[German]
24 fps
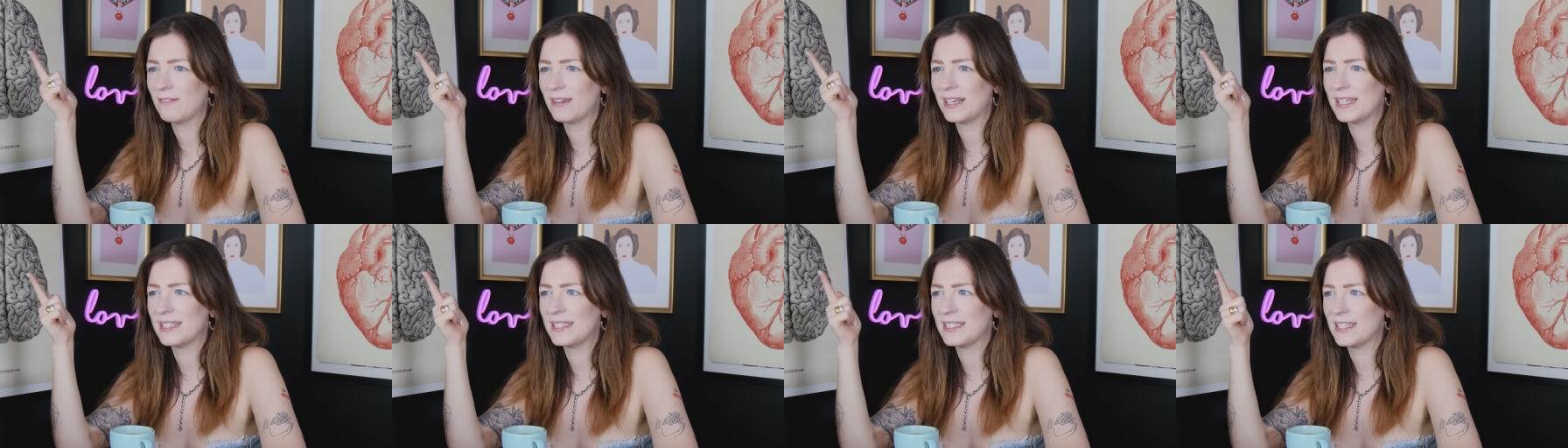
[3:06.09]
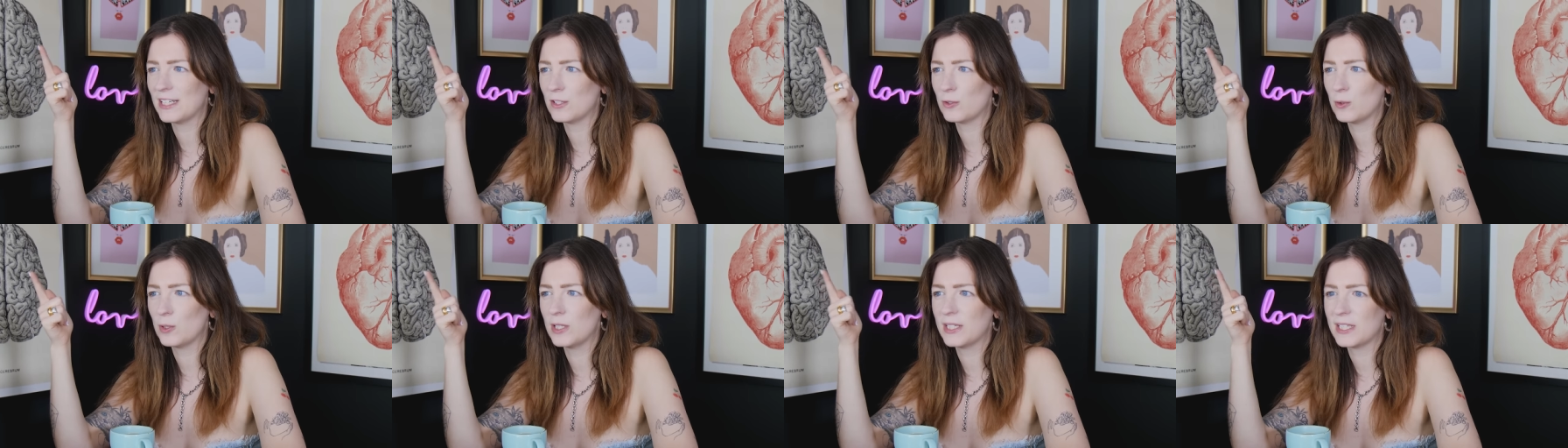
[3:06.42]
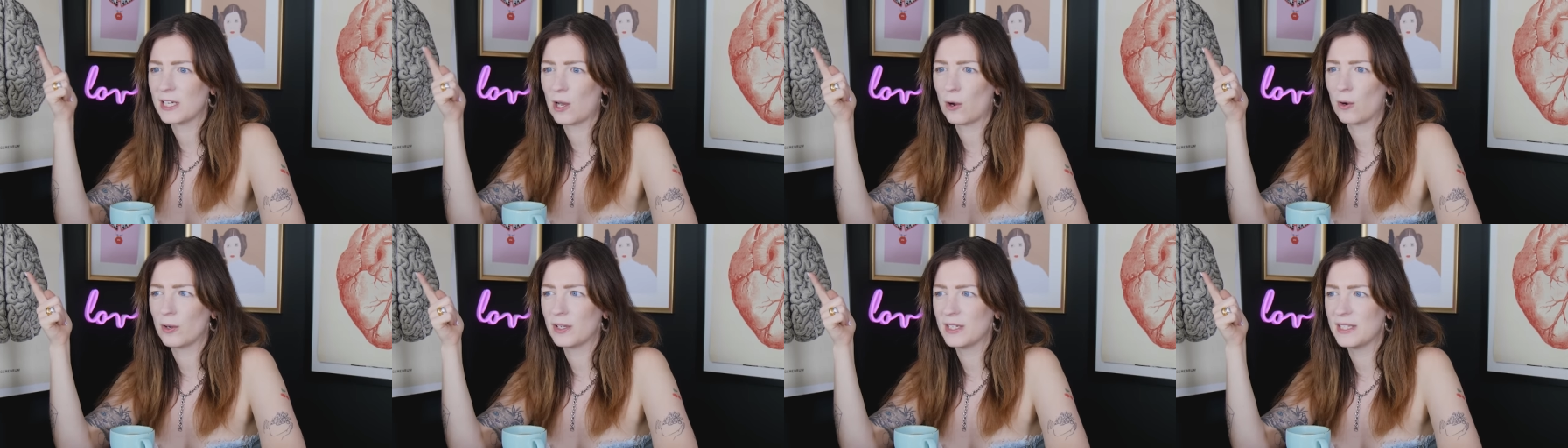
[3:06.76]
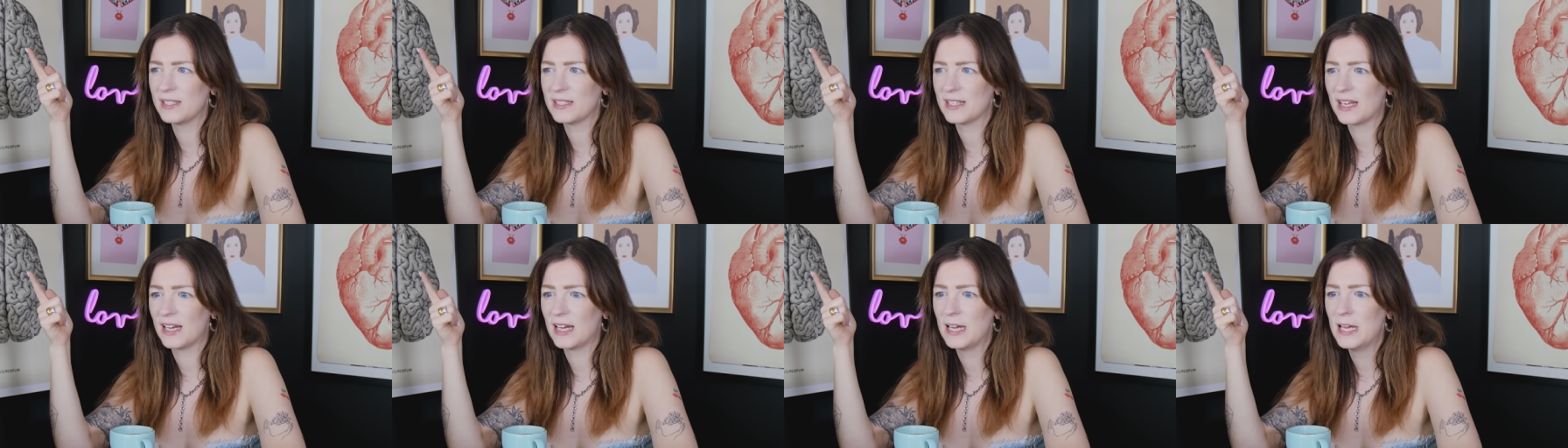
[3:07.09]
weil sie natürlich auch in
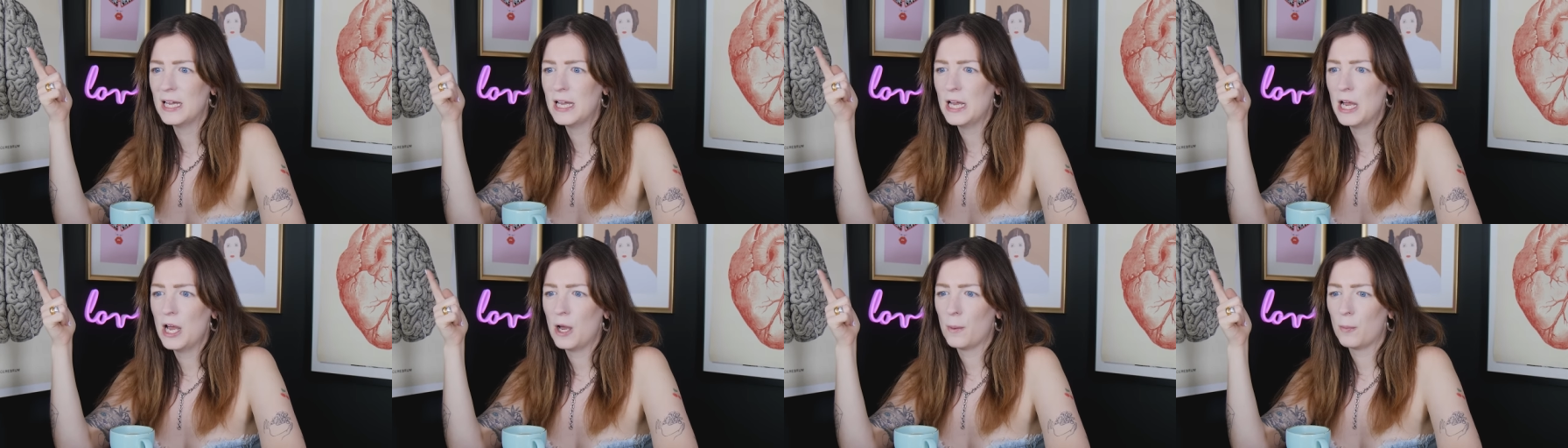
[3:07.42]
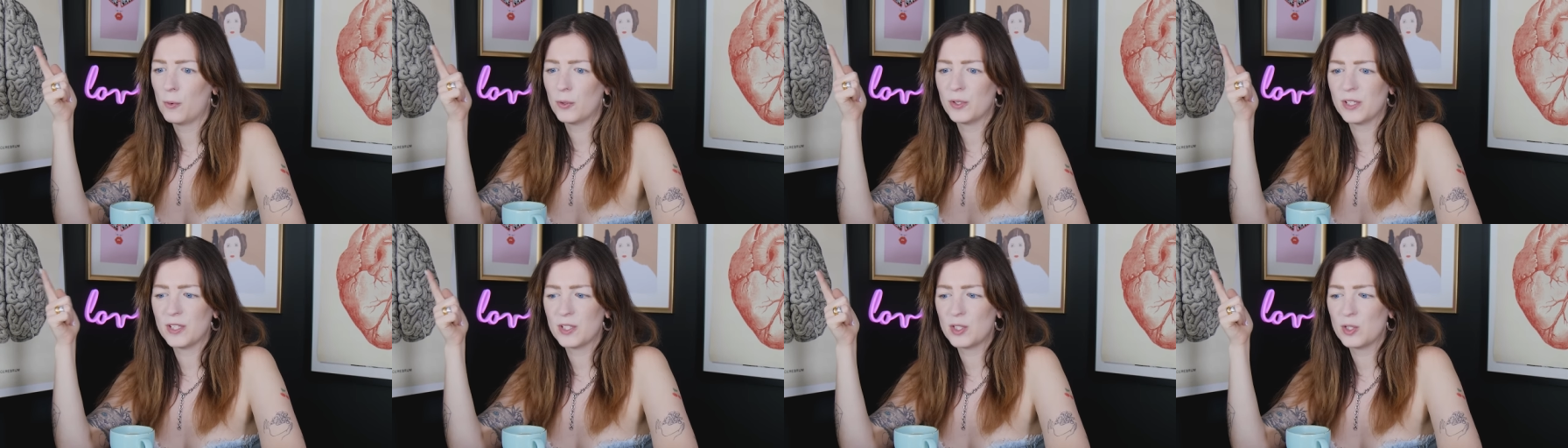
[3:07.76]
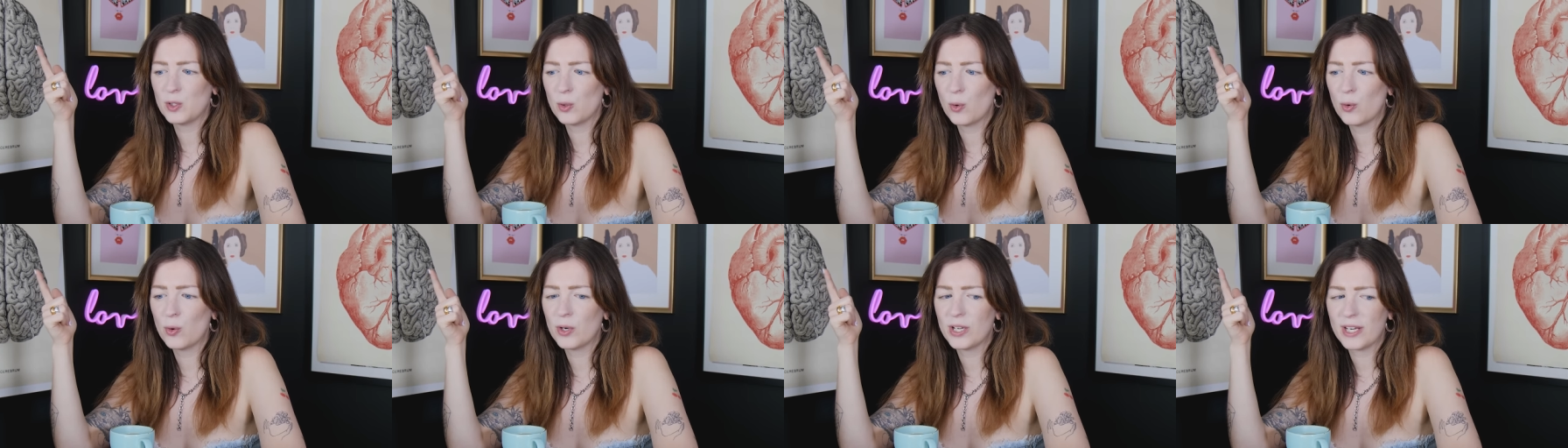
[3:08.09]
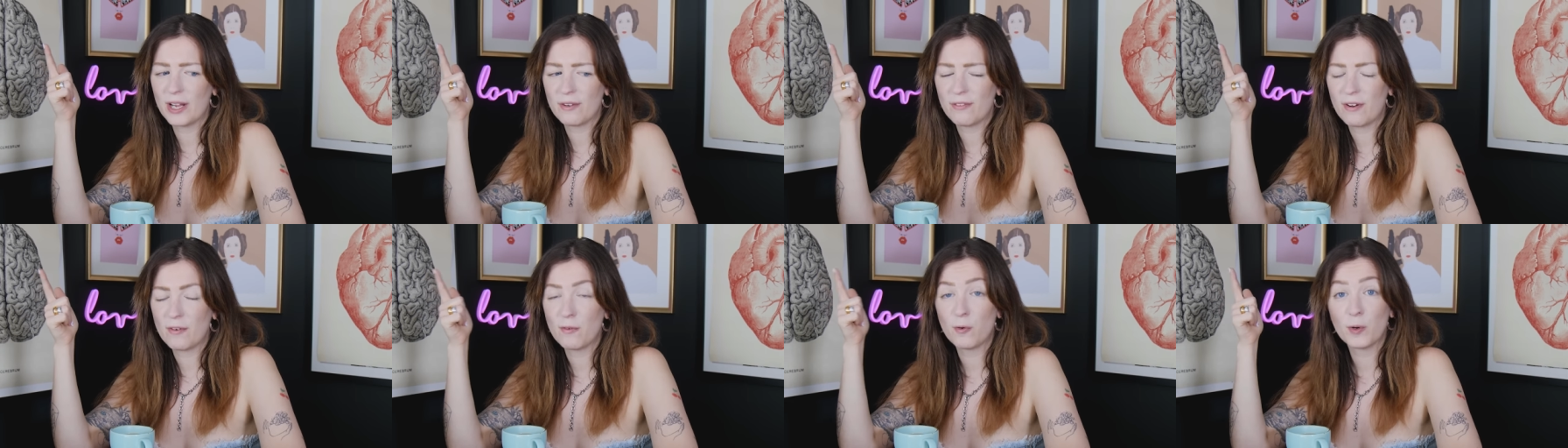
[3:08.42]
dieser Position
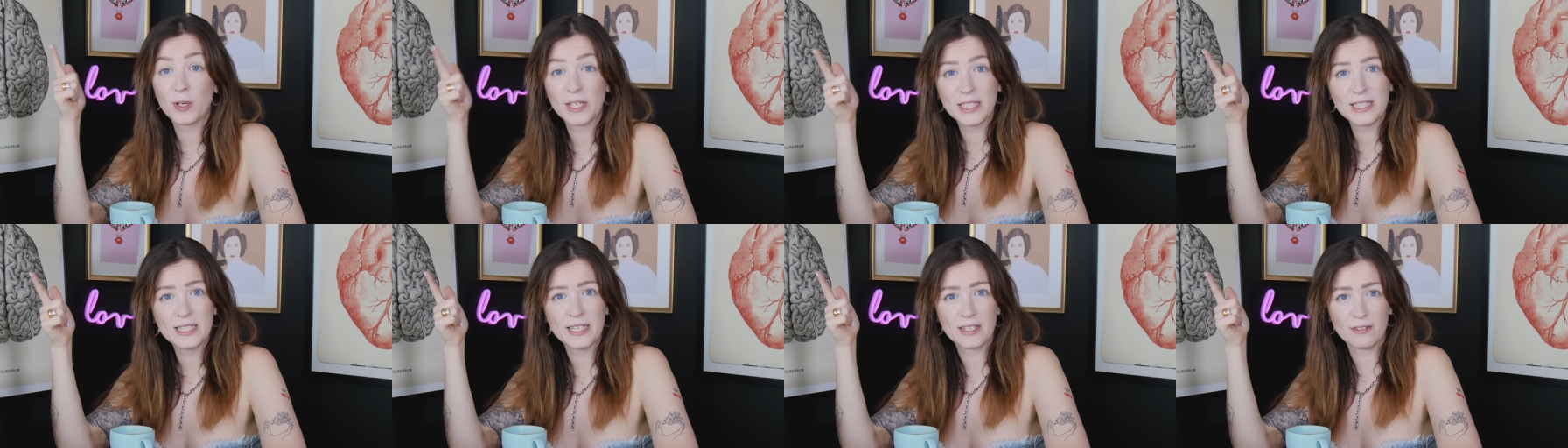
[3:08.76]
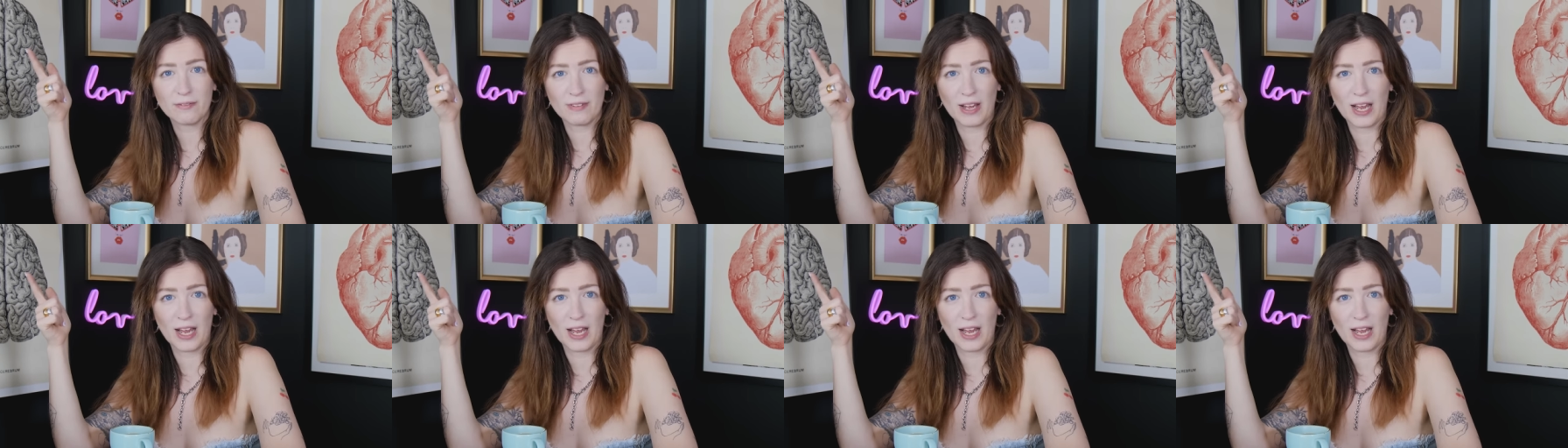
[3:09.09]
der Favoritin